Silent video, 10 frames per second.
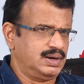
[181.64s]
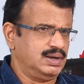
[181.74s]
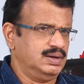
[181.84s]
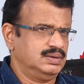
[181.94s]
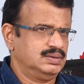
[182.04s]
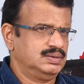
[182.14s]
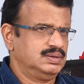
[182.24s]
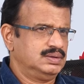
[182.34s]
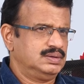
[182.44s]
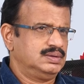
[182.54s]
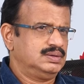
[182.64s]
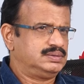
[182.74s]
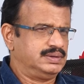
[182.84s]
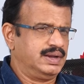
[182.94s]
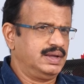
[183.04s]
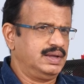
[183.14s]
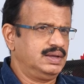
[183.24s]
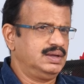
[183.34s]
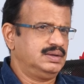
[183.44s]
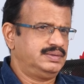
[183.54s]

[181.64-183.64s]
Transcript: ఇక్కడ షిండే అయ్యి